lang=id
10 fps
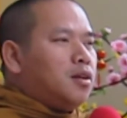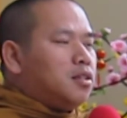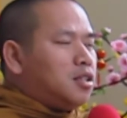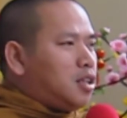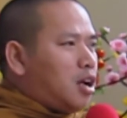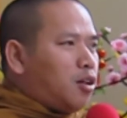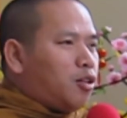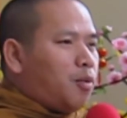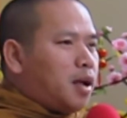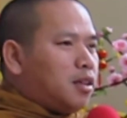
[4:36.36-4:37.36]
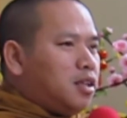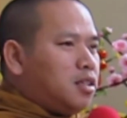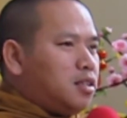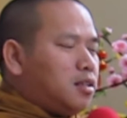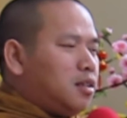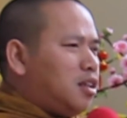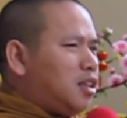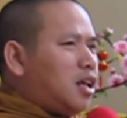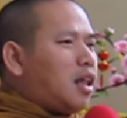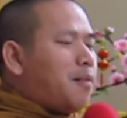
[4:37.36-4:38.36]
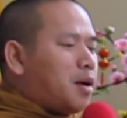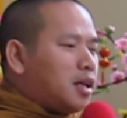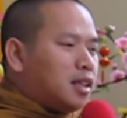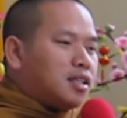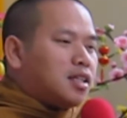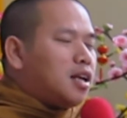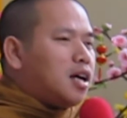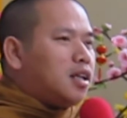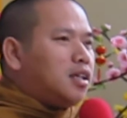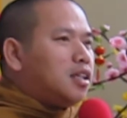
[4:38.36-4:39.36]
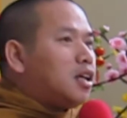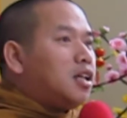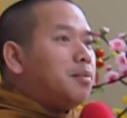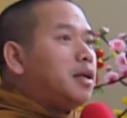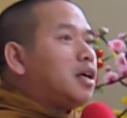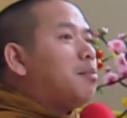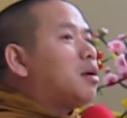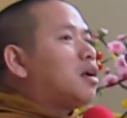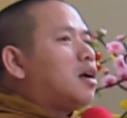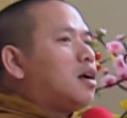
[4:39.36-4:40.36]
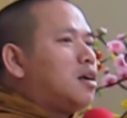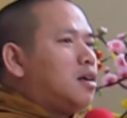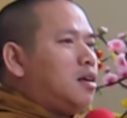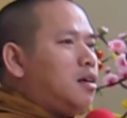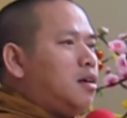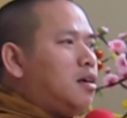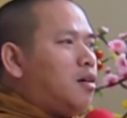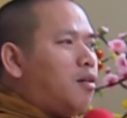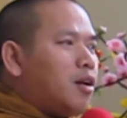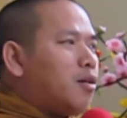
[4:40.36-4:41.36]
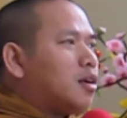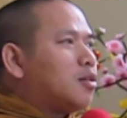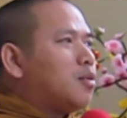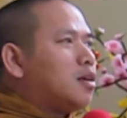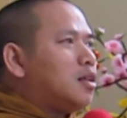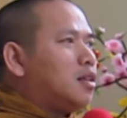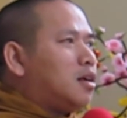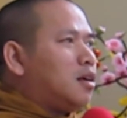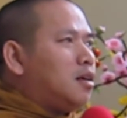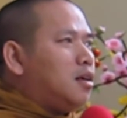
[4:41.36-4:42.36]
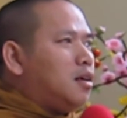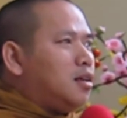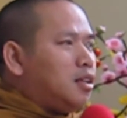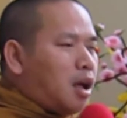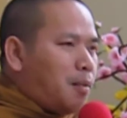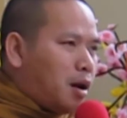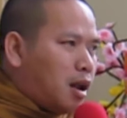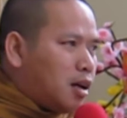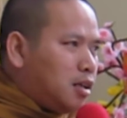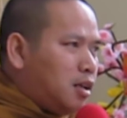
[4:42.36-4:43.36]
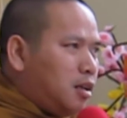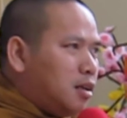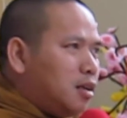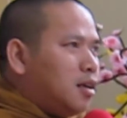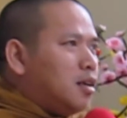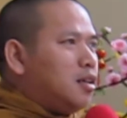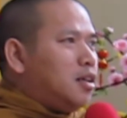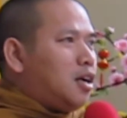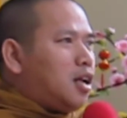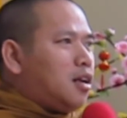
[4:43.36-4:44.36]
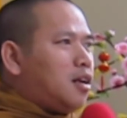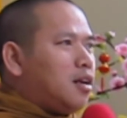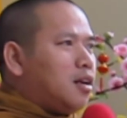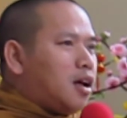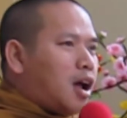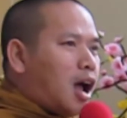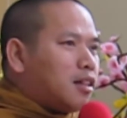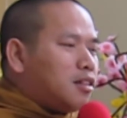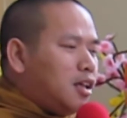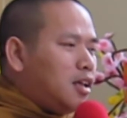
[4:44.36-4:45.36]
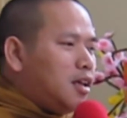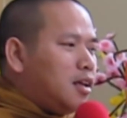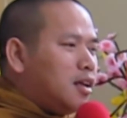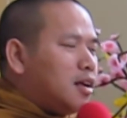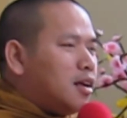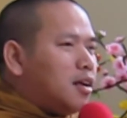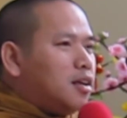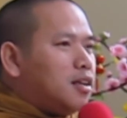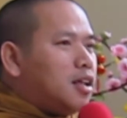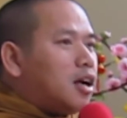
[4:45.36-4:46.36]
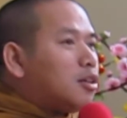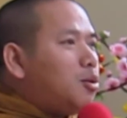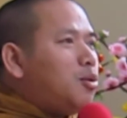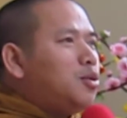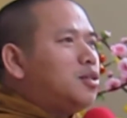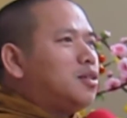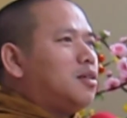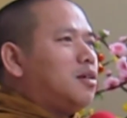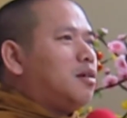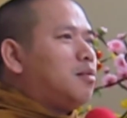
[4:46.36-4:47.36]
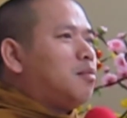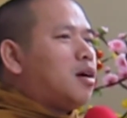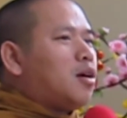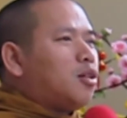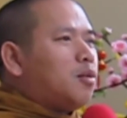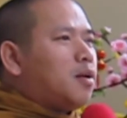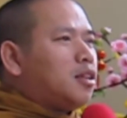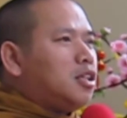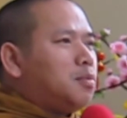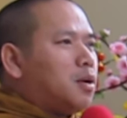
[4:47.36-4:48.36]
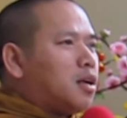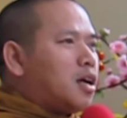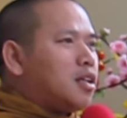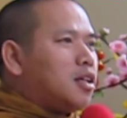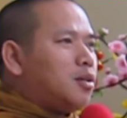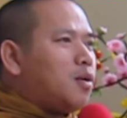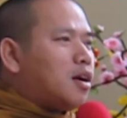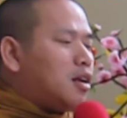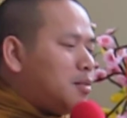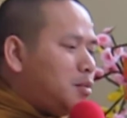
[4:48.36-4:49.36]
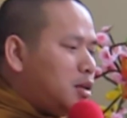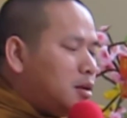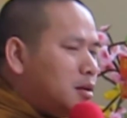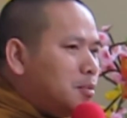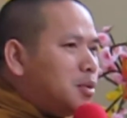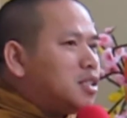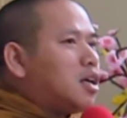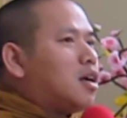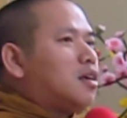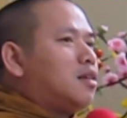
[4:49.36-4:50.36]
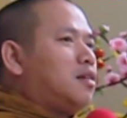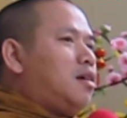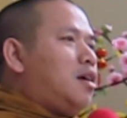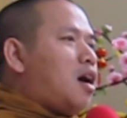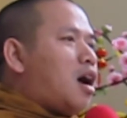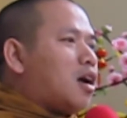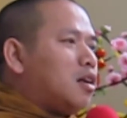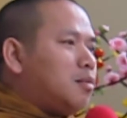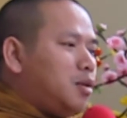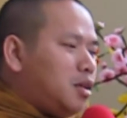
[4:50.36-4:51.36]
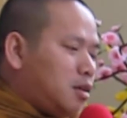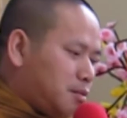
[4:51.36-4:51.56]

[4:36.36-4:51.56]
secara otomatis kita tanpa kita sadari kita diberikan berkah oleh orang tua kita ditambah lagi dengan hati yang tulus maka otomatis berkahnya itu akan lebih besar akan lebih